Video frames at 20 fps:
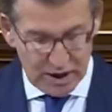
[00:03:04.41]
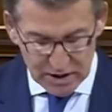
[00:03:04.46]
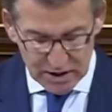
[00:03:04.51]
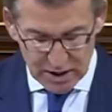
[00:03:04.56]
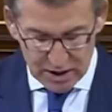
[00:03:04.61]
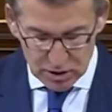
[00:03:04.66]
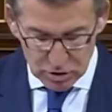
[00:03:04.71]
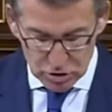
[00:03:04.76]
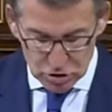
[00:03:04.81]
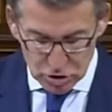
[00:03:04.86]

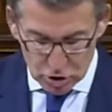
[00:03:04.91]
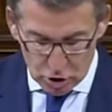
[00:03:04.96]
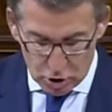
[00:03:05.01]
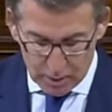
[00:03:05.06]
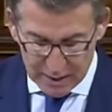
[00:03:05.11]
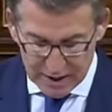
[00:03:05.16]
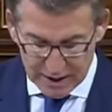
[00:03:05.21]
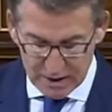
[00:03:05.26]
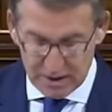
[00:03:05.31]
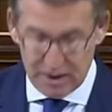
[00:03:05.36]
con
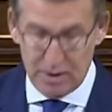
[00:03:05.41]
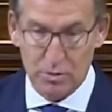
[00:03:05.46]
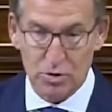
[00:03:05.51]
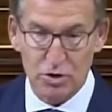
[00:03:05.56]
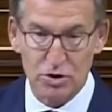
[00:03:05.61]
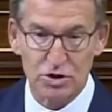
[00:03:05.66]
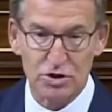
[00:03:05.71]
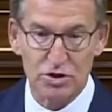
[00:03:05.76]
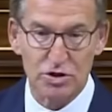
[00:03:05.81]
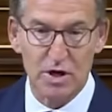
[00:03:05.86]
criterios
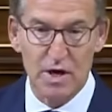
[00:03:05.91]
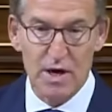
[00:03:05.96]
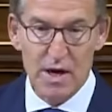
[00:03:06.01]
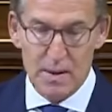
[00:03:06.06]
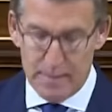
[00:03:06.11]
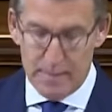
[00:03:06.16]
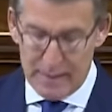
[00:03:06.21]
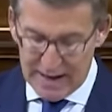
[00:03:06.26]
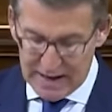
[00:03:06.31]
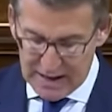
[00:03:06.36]

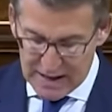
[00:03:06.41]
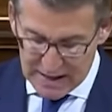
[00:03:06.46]
objetivos